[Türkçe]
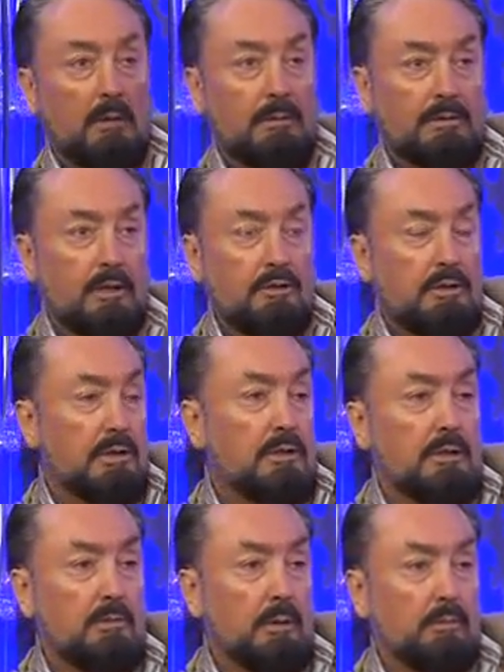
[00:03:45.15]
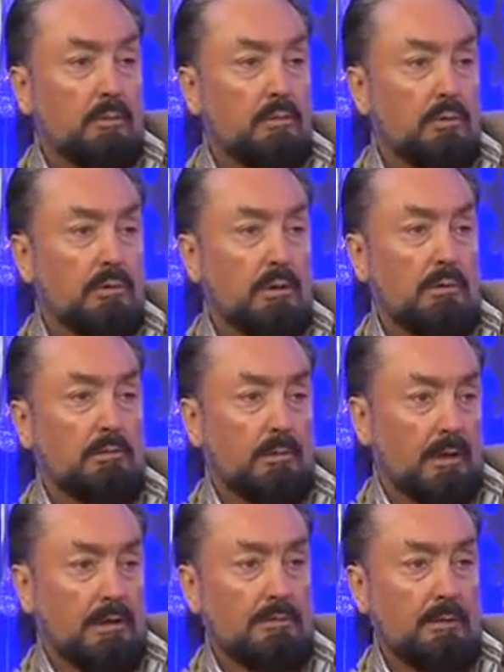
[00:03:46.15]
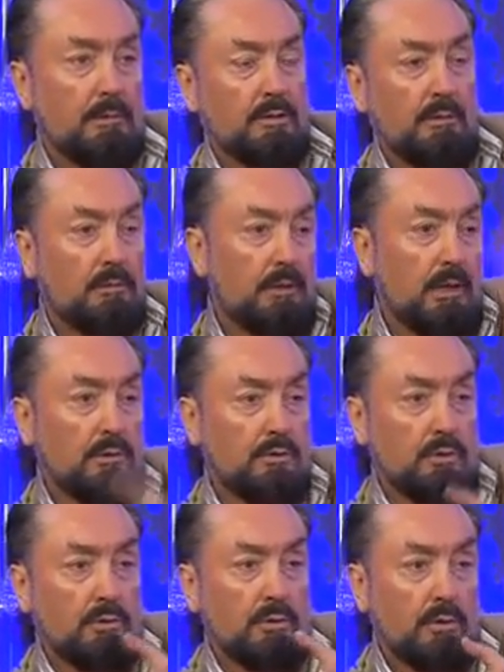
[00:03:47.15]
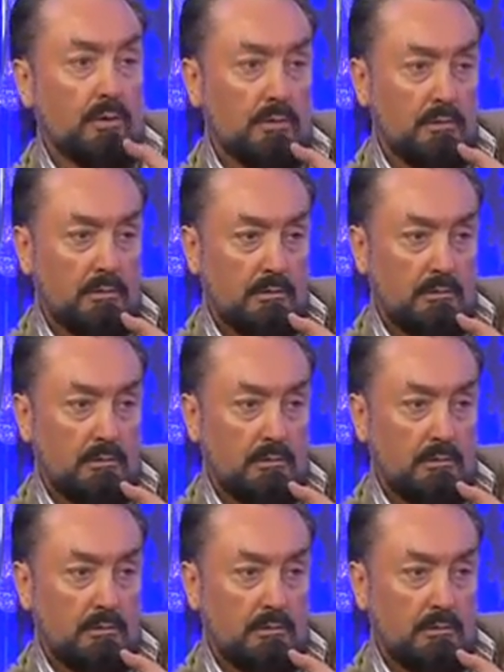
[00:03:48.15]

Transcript: Ama taşı indirmek mümkün değil. Kazmaya başladın şey. dağ çöküyor.